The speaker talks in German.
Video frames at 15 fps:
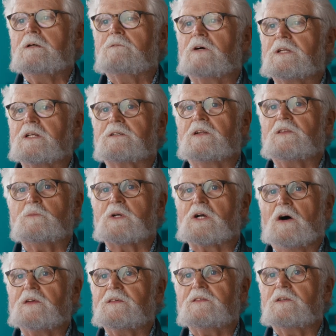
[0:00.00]
war dann ganz
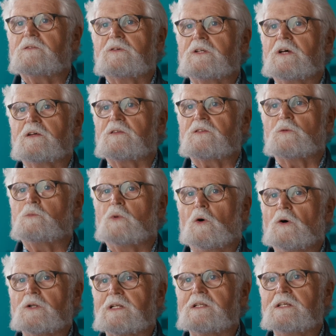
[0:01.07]
begeistert, wie der
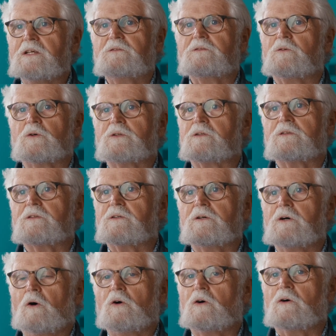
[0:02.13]
Support lief und äh,
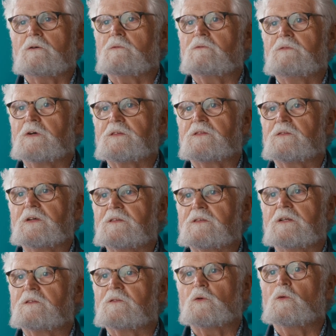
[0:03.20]
auch was, was
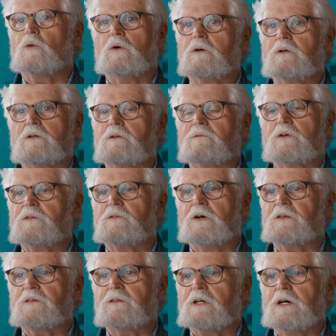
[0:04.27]
dann so, äh, was
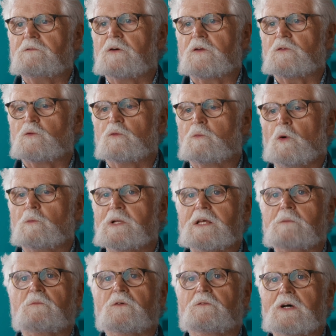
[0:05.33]
weiß ich, einfach so
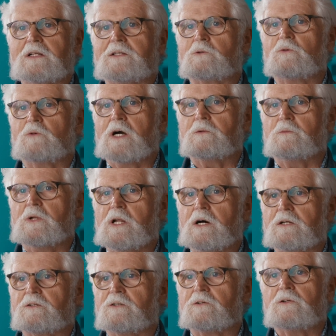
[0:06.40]
Problembewältigung
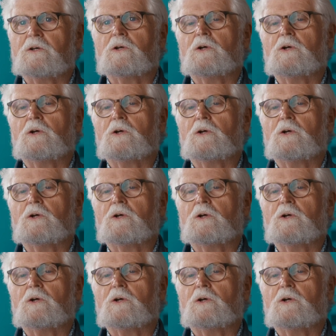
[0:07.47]
anbelangte.